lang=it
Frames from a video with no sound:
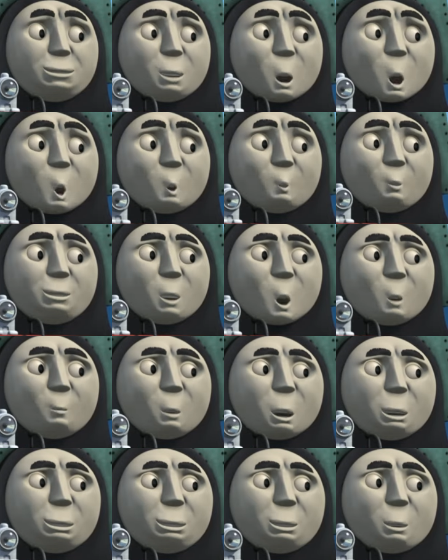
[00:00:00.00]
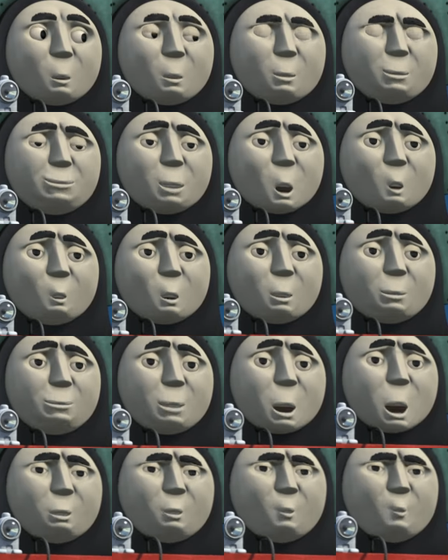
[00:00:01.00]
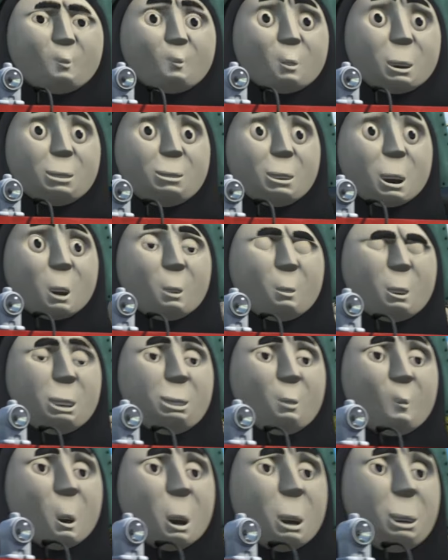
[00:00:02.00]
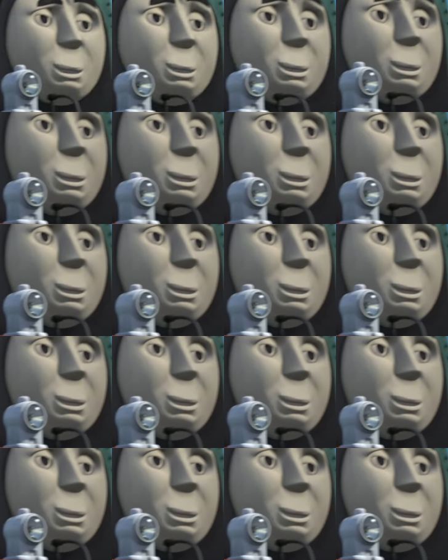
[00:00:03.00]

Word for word: Lo so, Thomas, ma è molto più veloce in questo